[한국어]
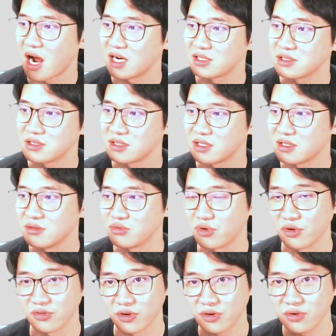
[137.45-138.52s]
Alt D를
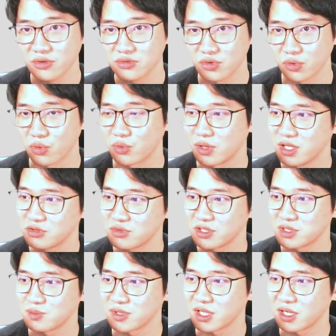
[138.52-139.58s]
눌러서 적용을
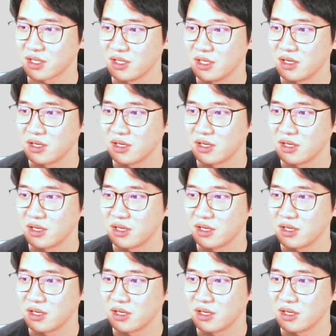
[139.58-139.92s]
해주겠습니다.